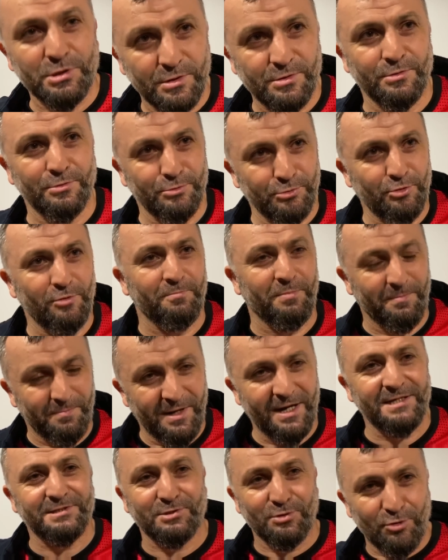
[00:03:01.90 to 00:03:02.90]
у него
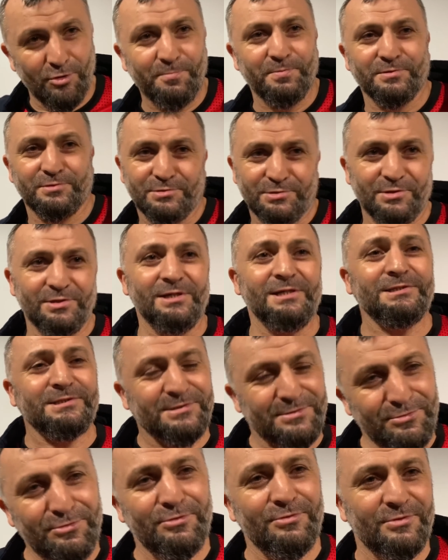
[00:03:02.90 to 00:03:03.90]
база, опыт, все есть,
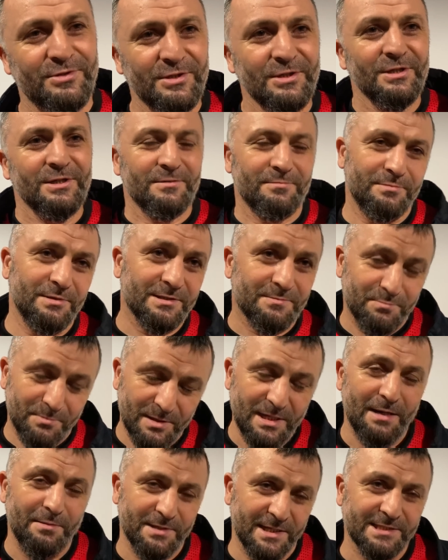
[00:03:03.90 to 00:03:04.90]
ну, нет,
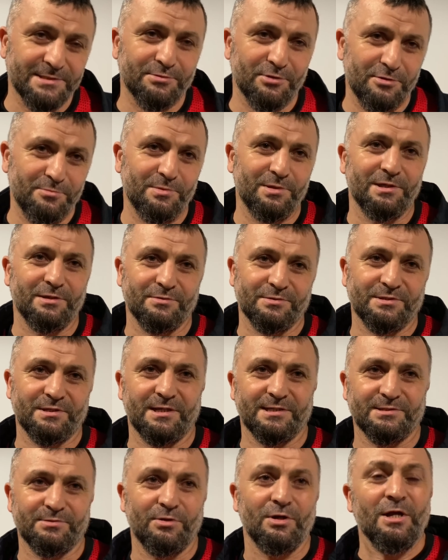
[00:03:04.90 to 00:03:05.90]
моя, я свое мнение
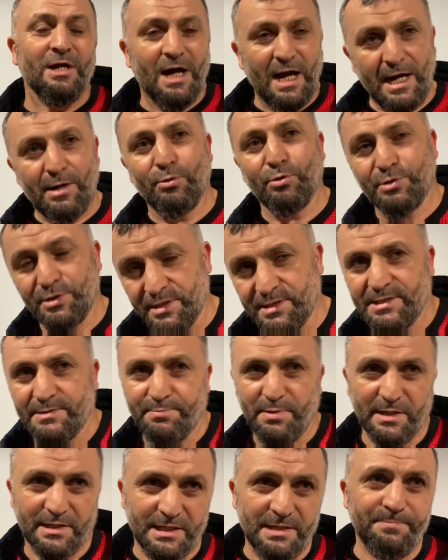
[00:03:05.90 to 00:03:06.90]
высказываю. А вот если
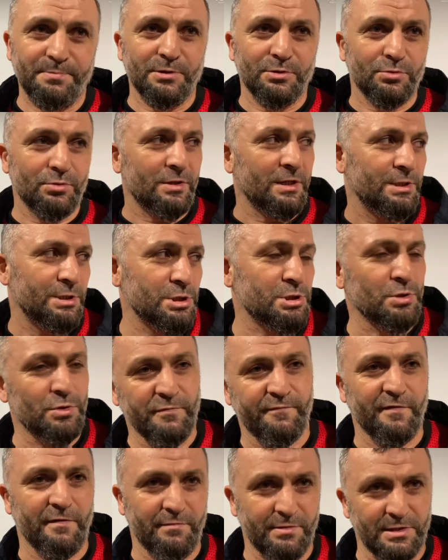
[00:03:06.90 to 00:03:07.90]
по гриплингу, конечно, он
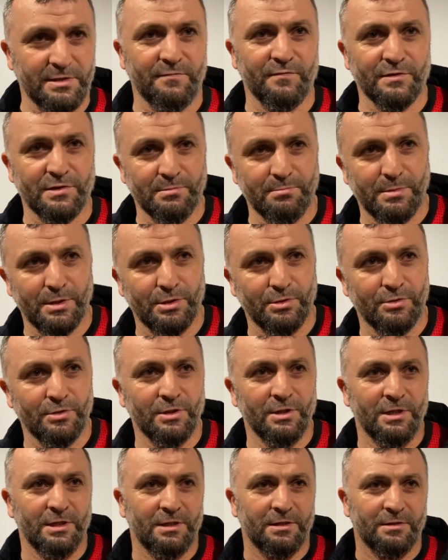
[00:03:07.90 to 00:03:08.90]
фаворит в этом бою
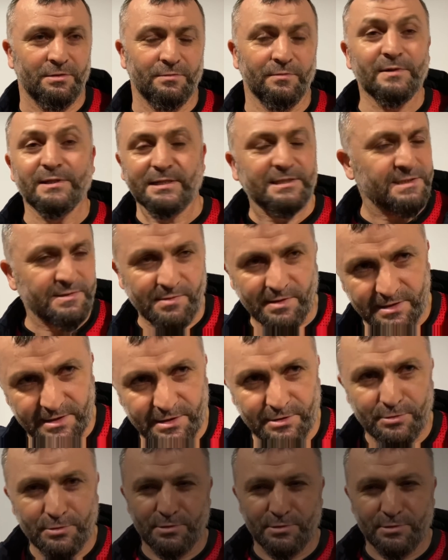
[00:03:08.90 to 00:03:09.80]
в этой схватке. То